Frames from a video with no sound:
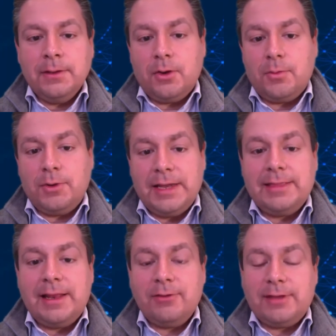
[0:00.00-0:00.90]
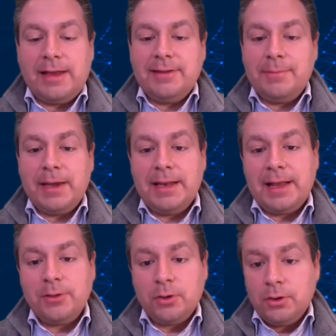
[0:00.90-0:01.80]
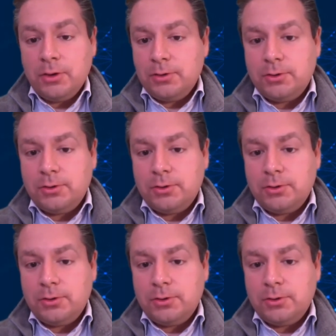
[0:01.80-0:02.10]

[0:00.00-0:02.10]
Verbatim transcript: Como ya te lo estarás imaginando,